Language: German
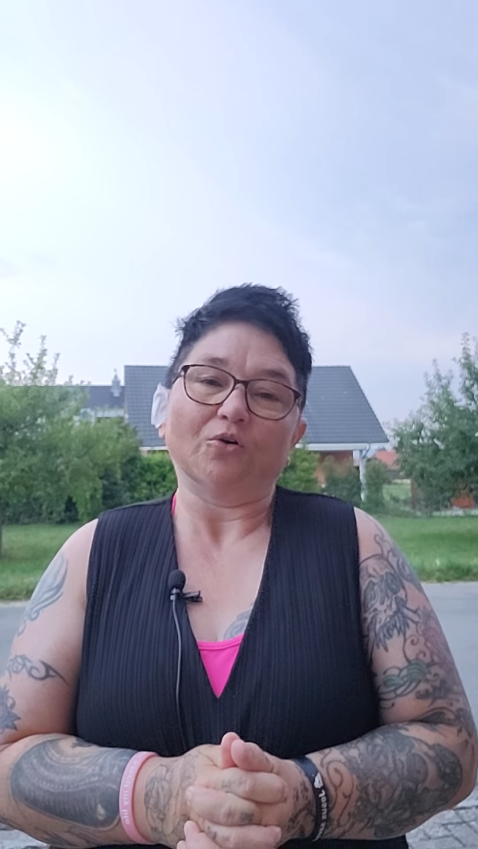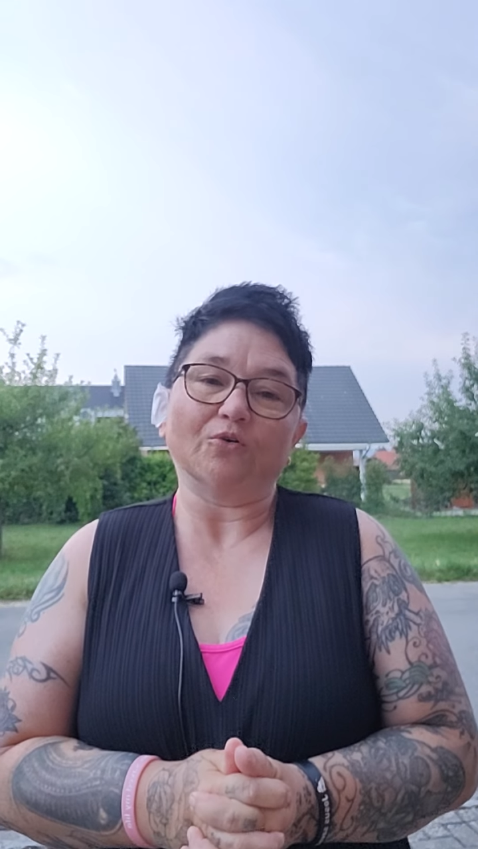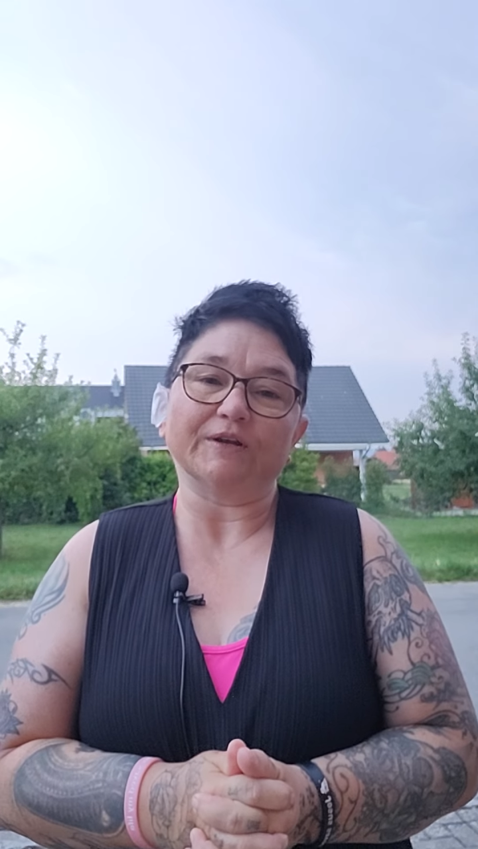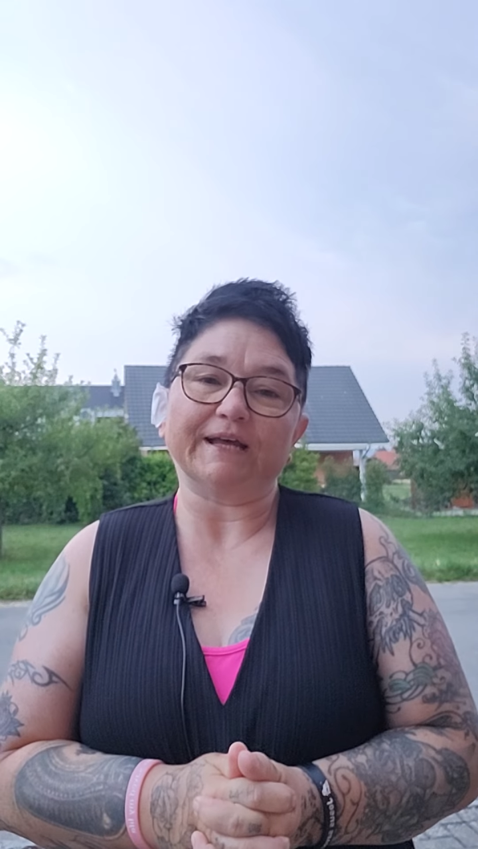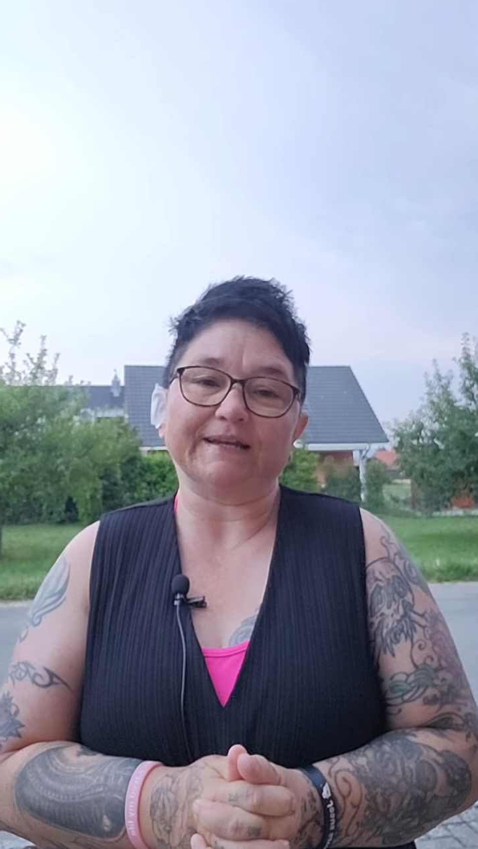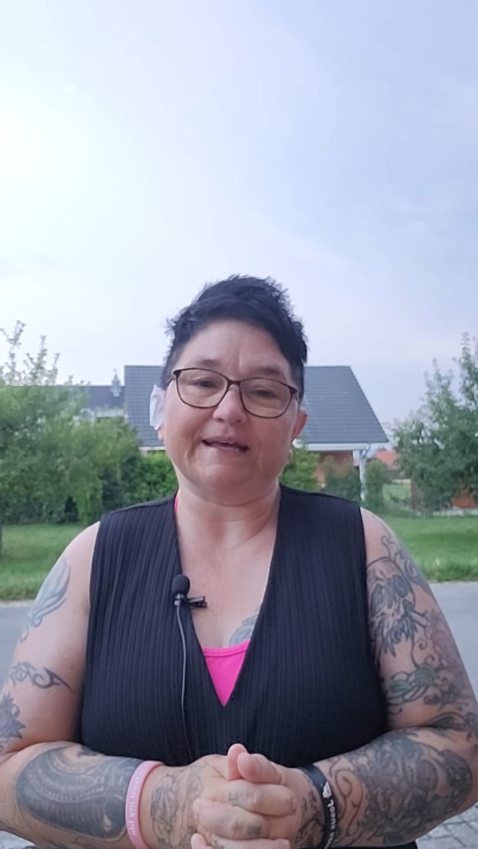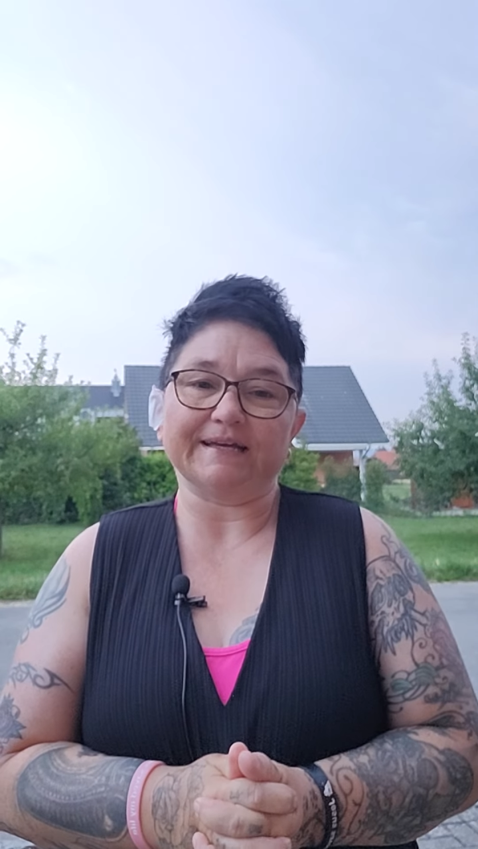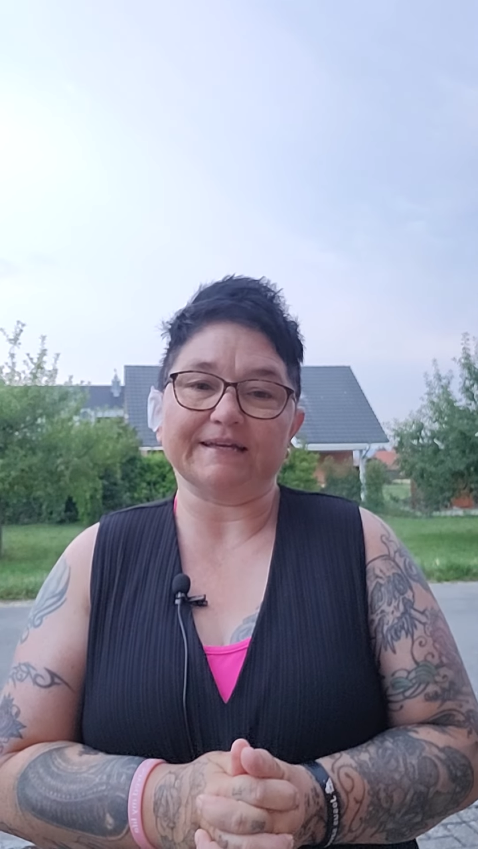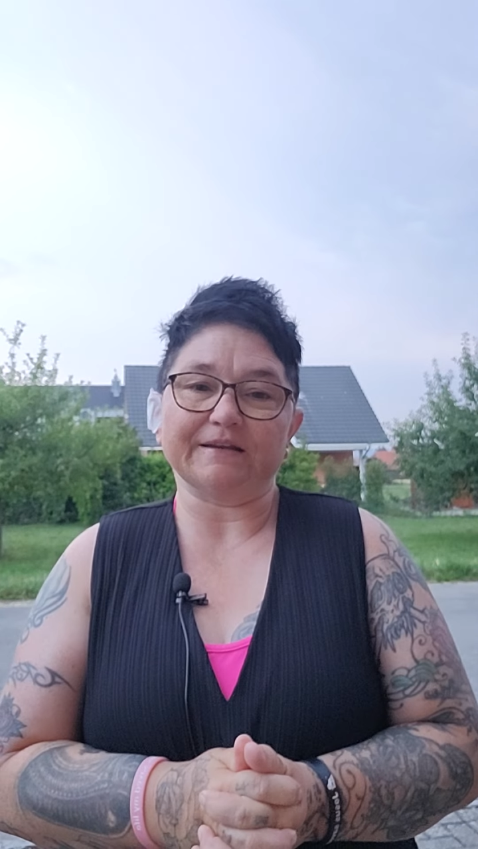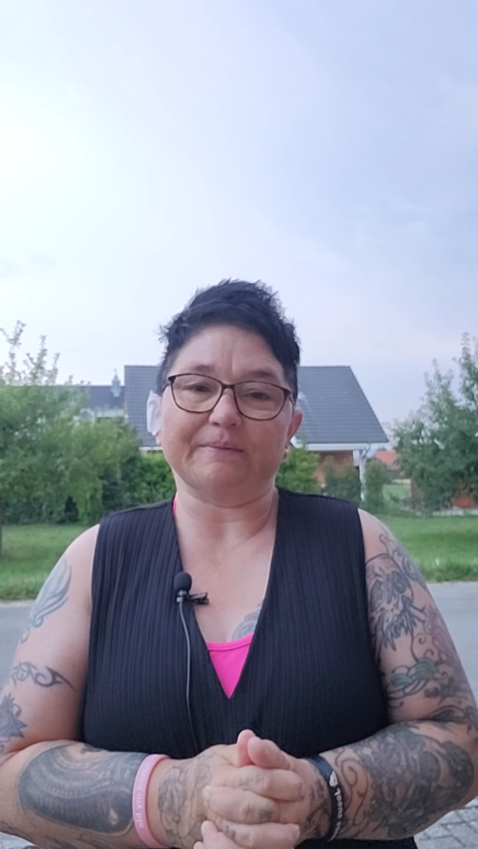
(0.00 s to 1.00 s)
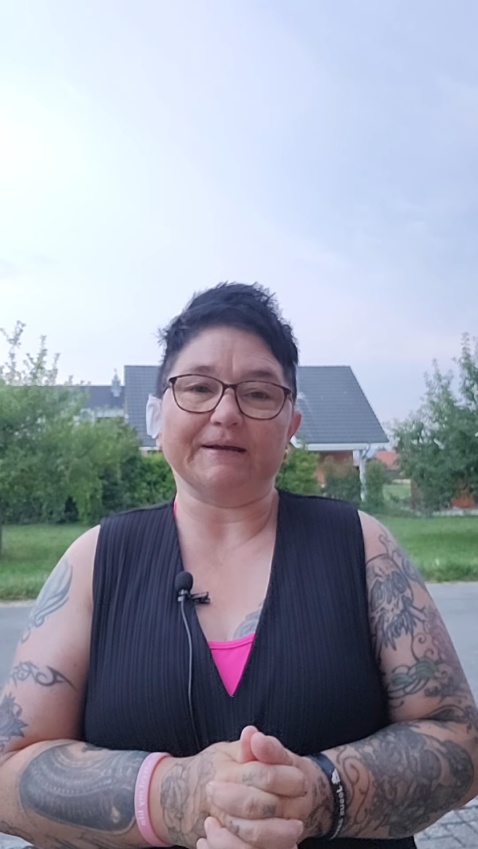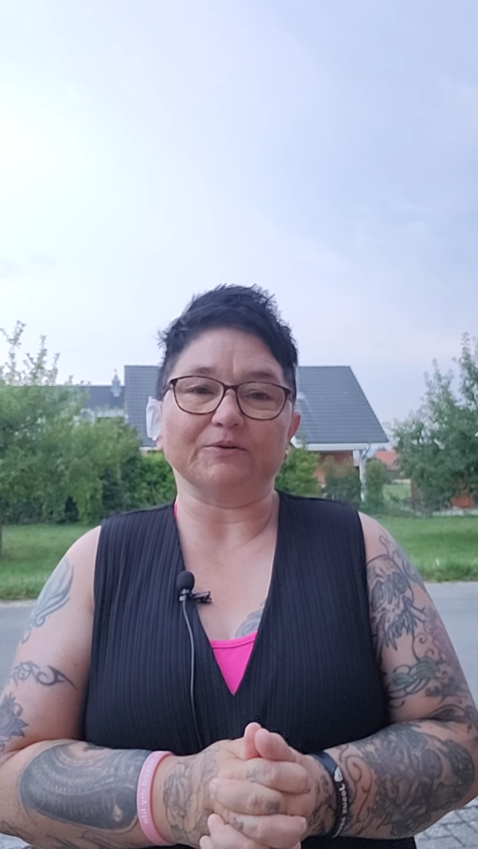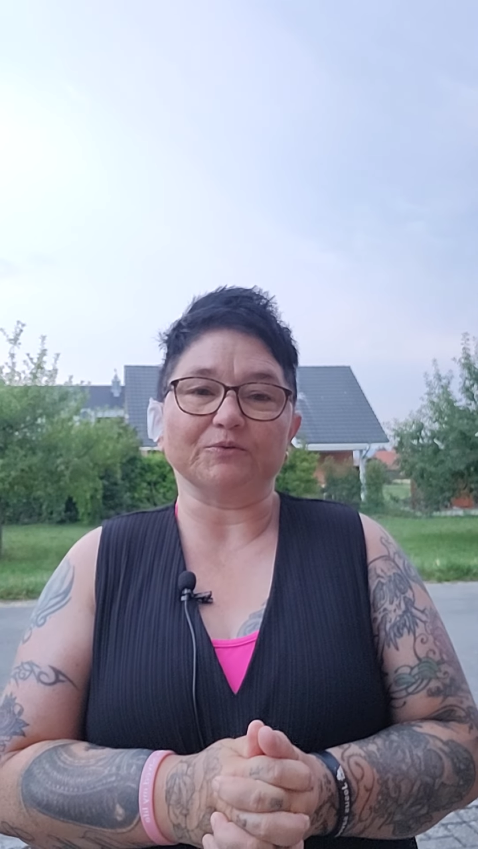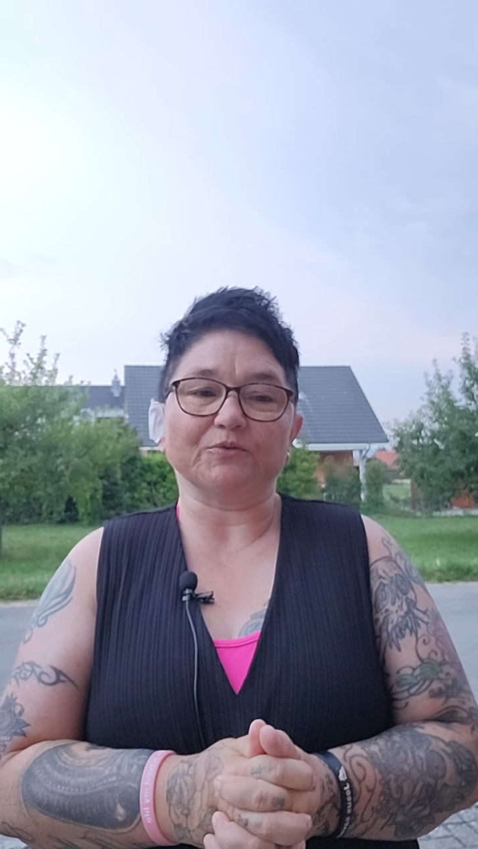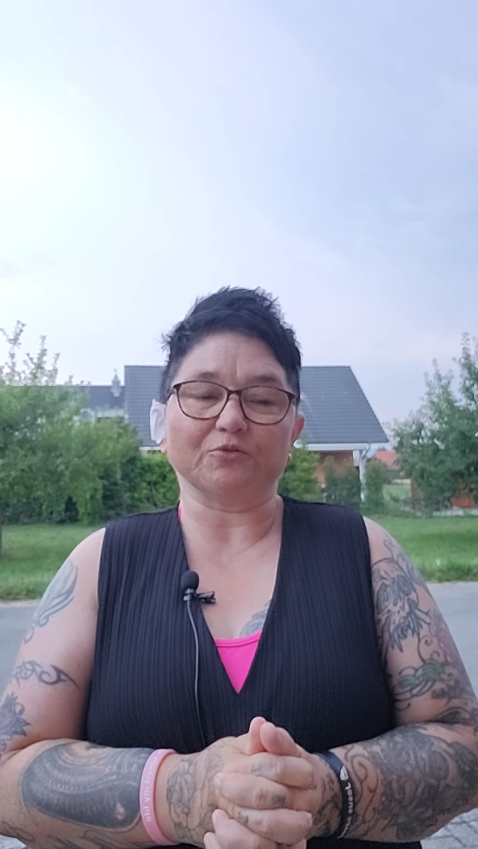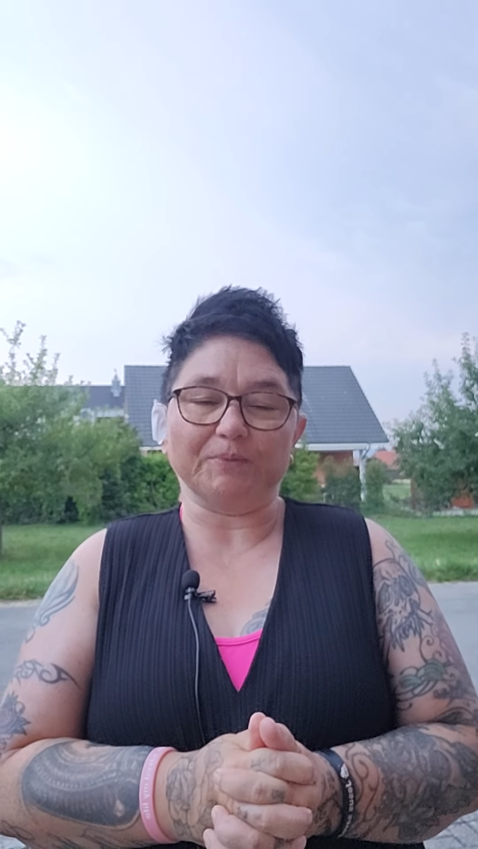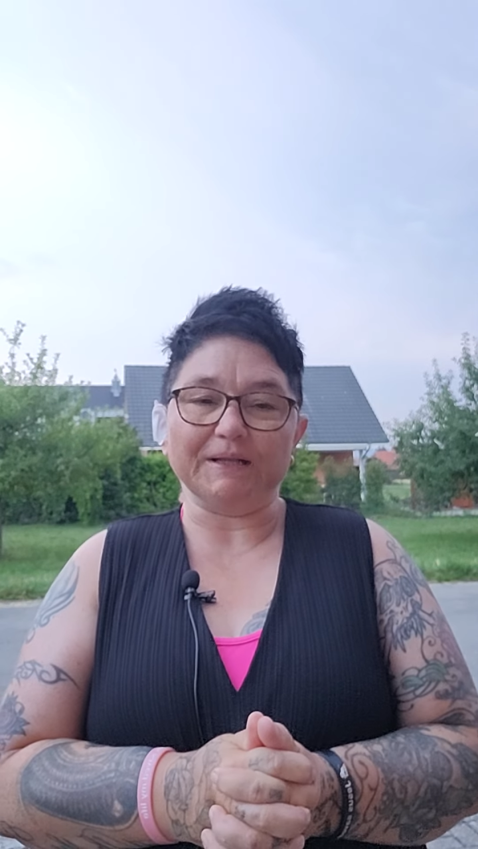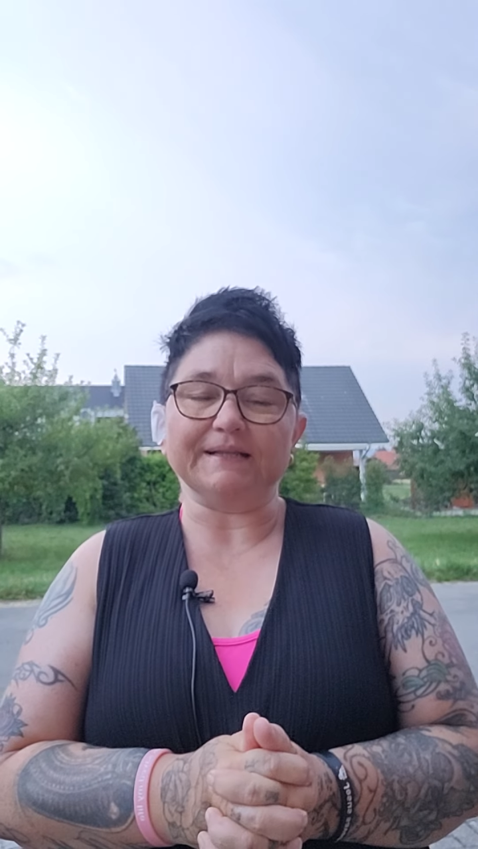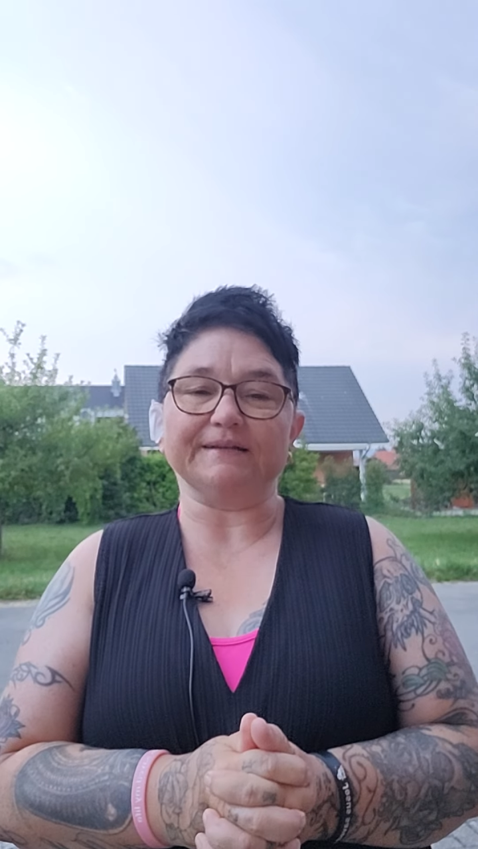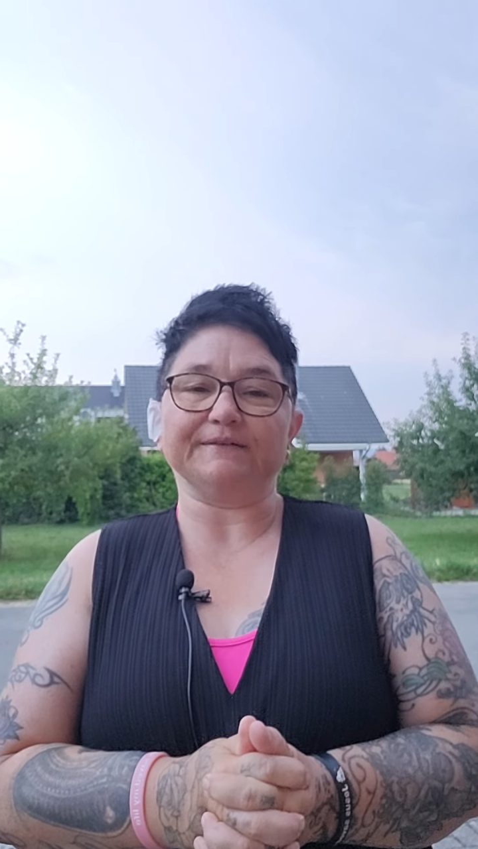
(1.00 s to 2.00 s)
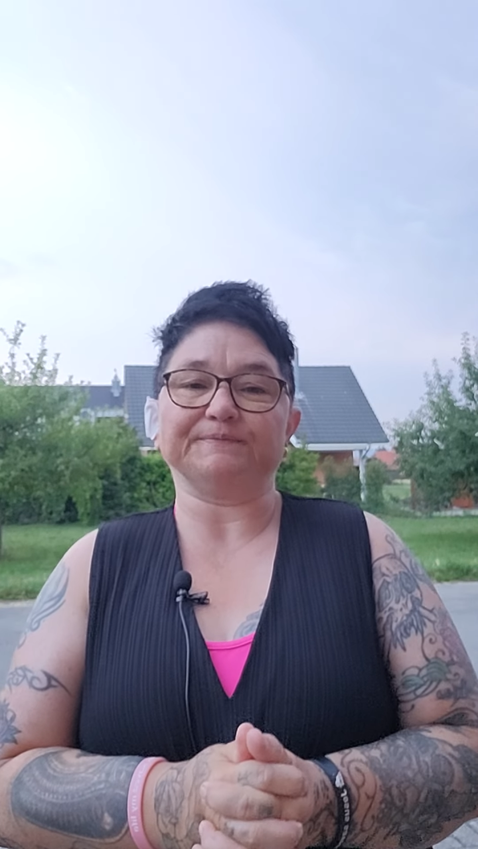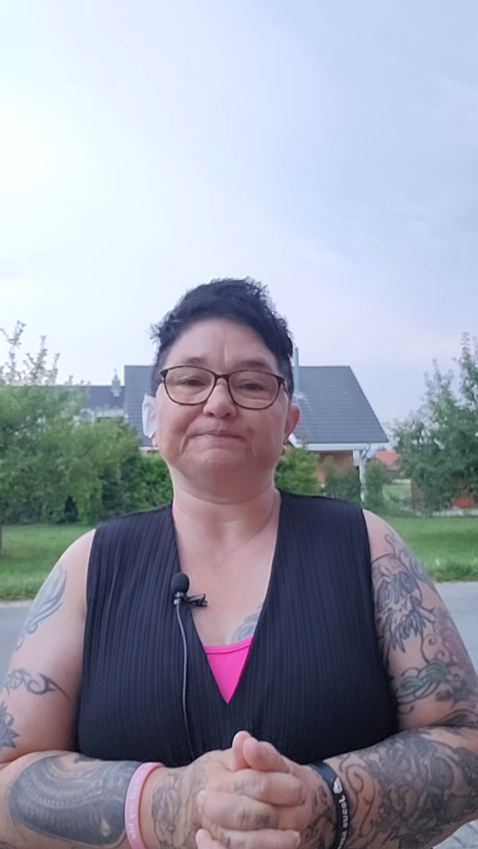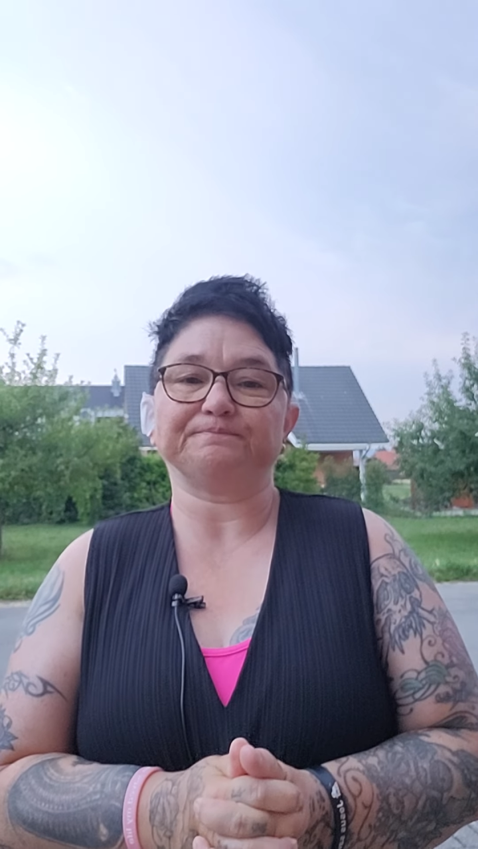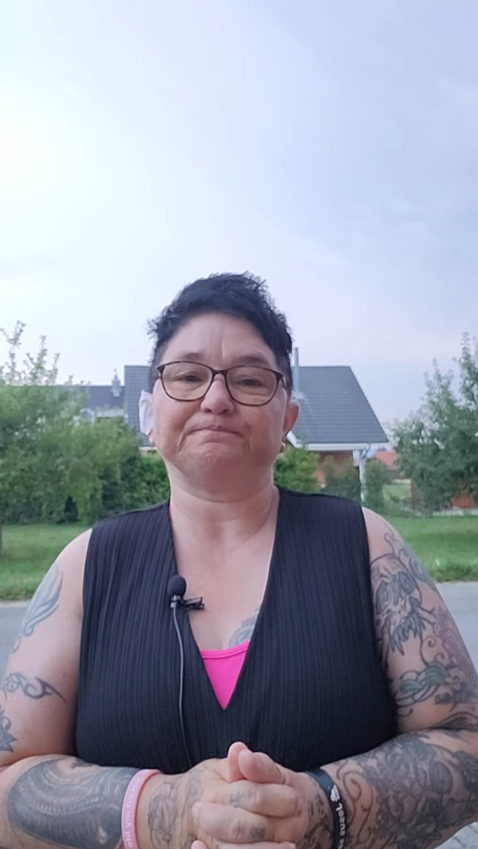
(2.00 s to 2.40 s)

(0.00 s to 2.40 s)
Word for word: ohne eine eigene Meinung zu bilden.